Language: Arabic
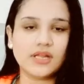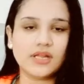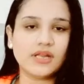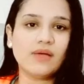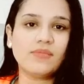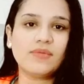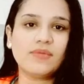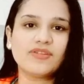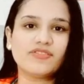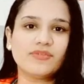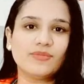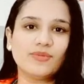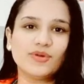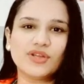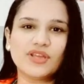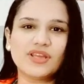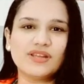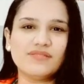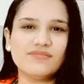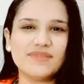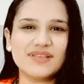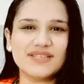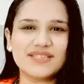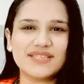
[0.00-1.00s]
القمر في برج
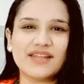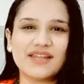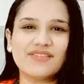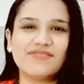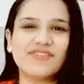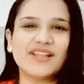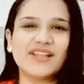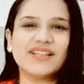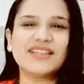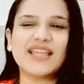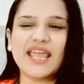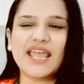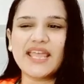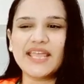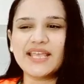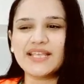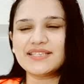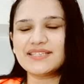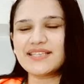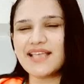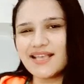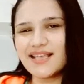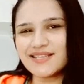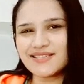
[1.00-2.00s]
الميزان فانت
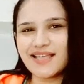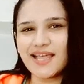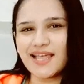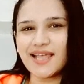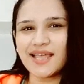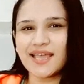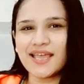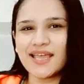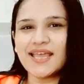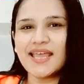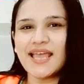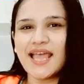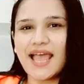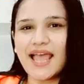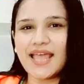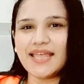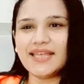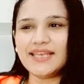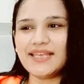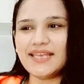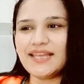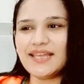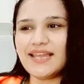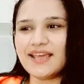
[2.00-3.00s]
احساسك
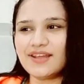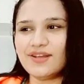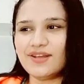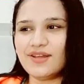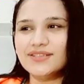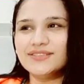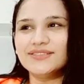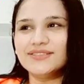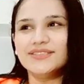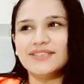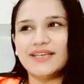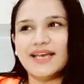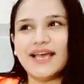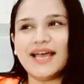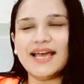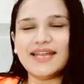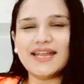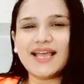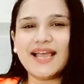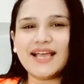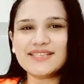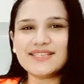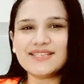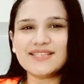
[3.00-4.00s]
هيجي لك لا
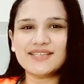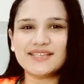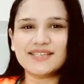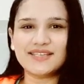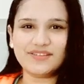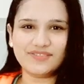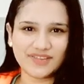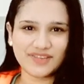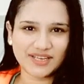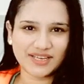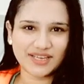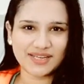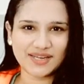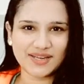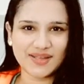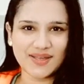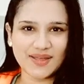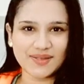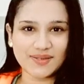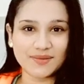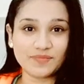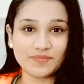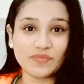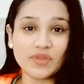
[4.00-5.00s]
انا حاسس ان في خير
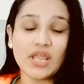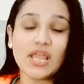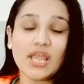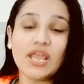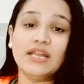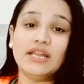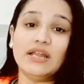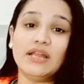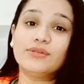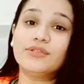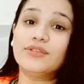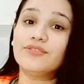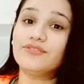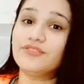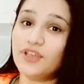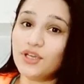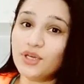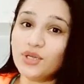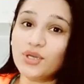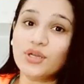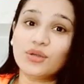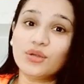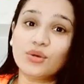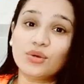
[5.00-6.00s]
جاي لو
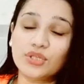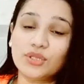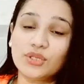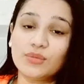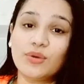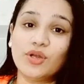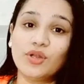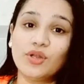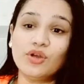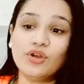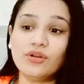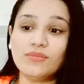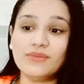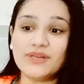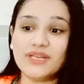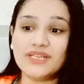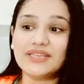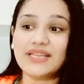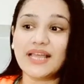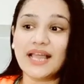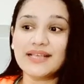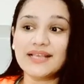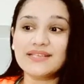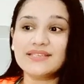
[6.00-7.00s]
تفتكروا انا كنت بقول لكم ان
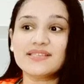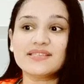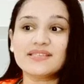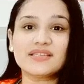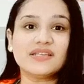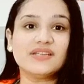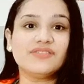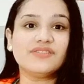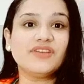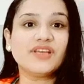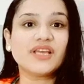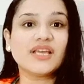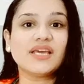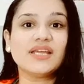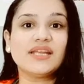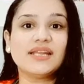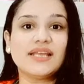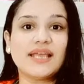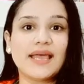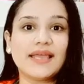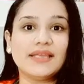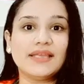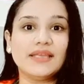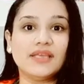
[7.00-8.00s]
انت حاسس ان في خير
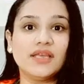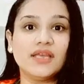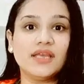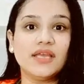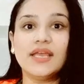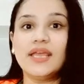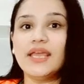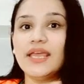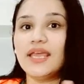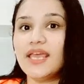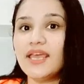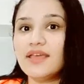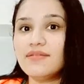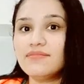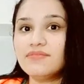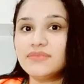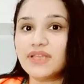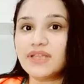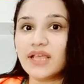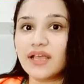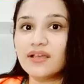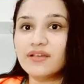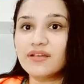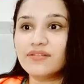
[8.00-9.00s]
جاي
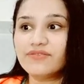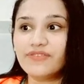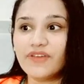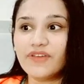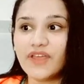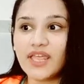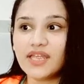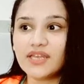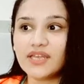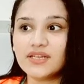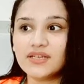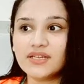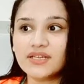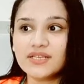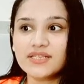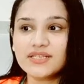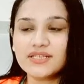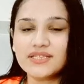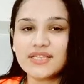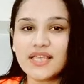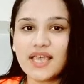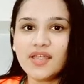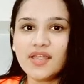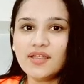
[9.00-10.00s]
امتى فين
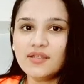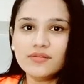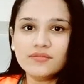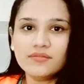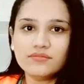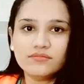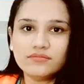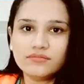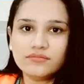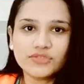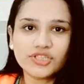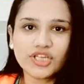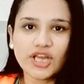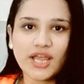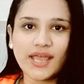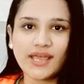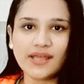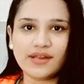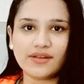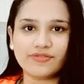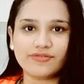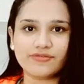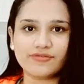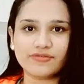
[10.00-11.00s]
ازاي مش
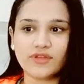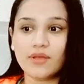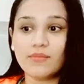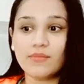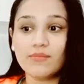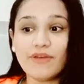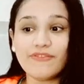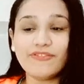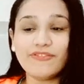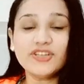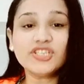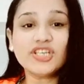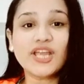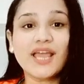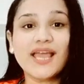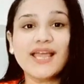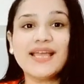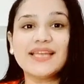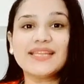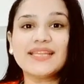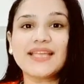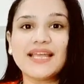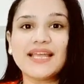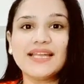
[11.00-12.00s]
عارف مفيش
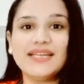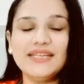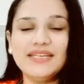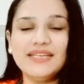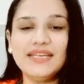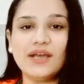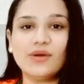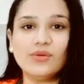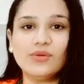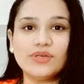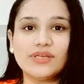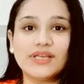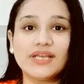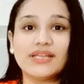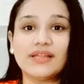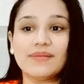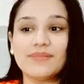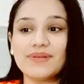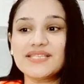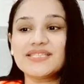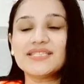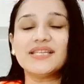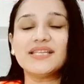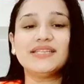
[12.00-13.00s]
حاجه تخليني اقول كده
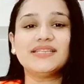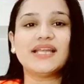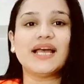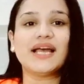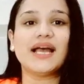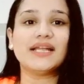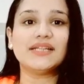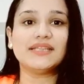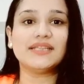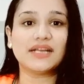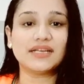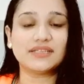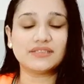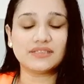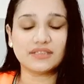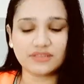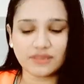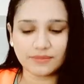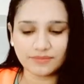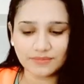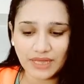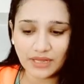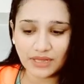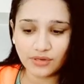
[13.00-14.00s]
بس انت عندك ده
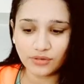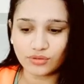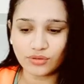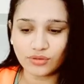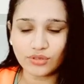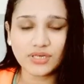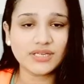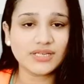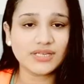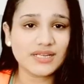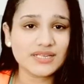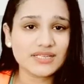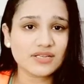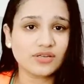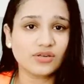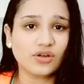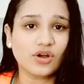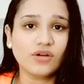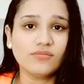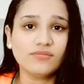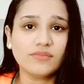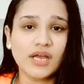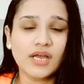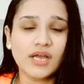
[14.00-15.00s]
طب تعالوا نقول للناس اللي
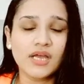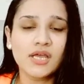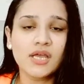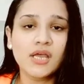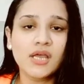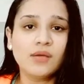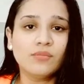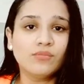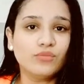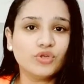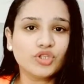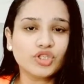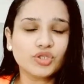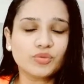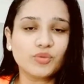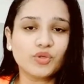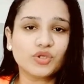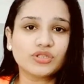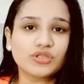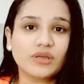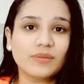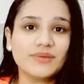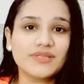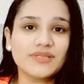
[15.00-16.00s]
هم مش
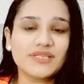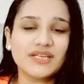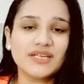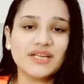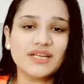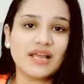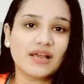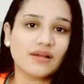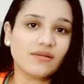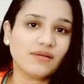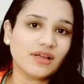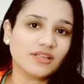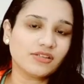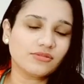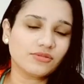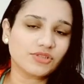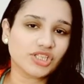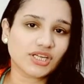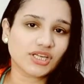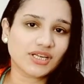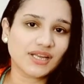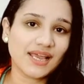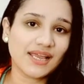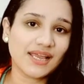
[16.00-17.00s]
مرتبطين الاجواء هتبقى
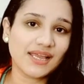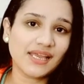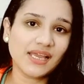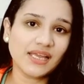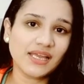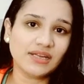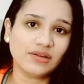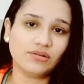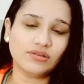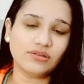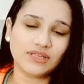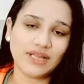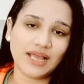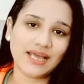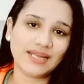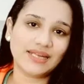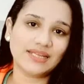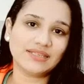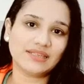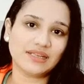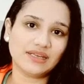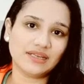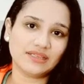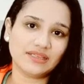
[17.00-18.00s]
شكلها ايه احنا قلنا
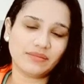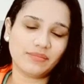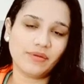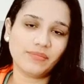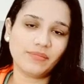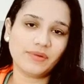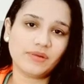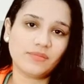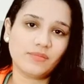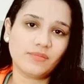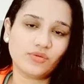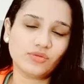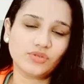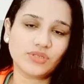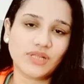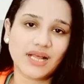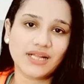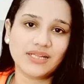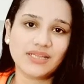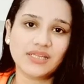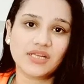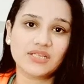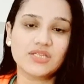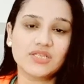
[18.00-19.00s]
حالات الاهتمام اللي موجوده
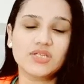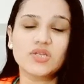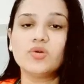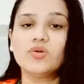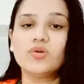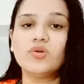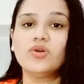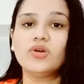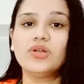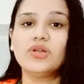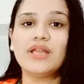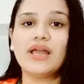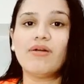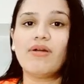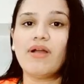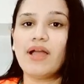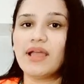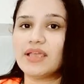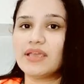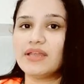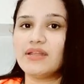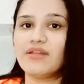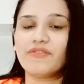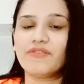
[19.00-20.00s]
عندك دي كلها
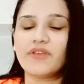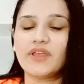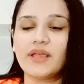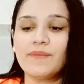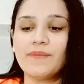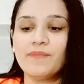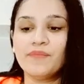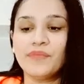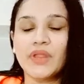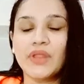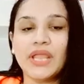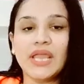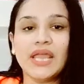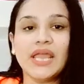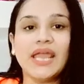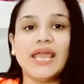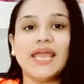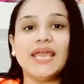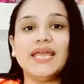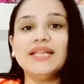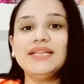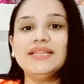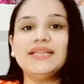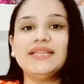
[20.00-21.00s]
وحكينا فيها
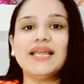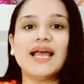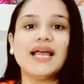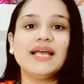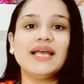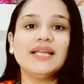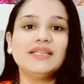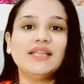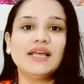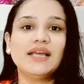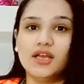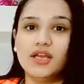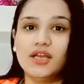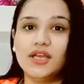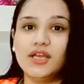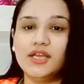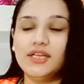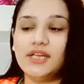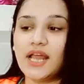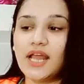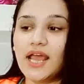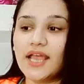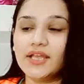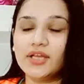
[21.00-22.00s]
انت عندك
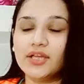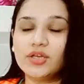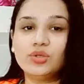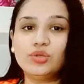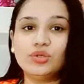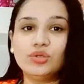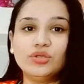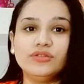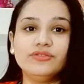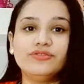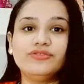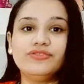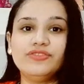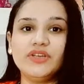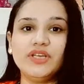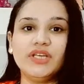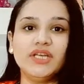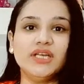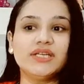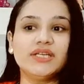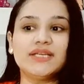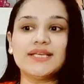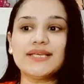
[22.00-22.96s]
ان هيكون في